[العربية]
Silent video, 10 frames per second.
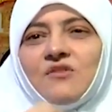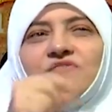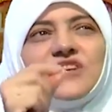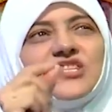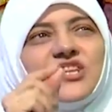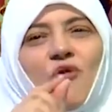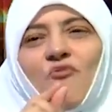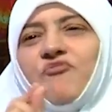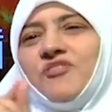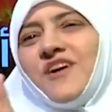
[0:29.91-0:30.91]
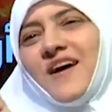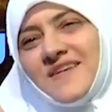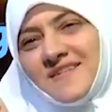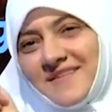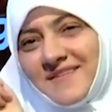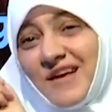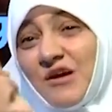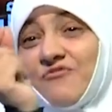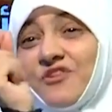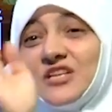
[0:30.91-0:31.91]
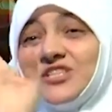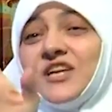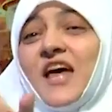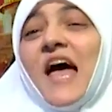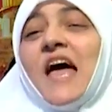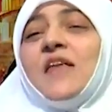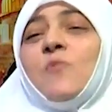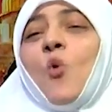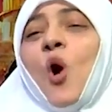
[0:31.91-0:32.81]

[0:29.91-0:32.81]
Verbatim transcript: في جوف طير في الجنان